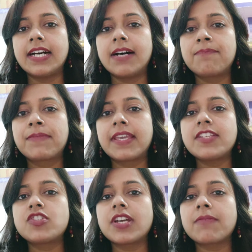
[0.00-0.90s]
अब के
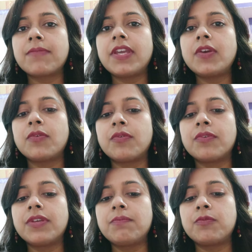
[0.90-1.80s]
जग में
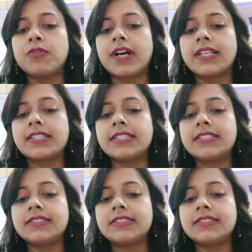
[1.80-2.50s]
हुई पुरानी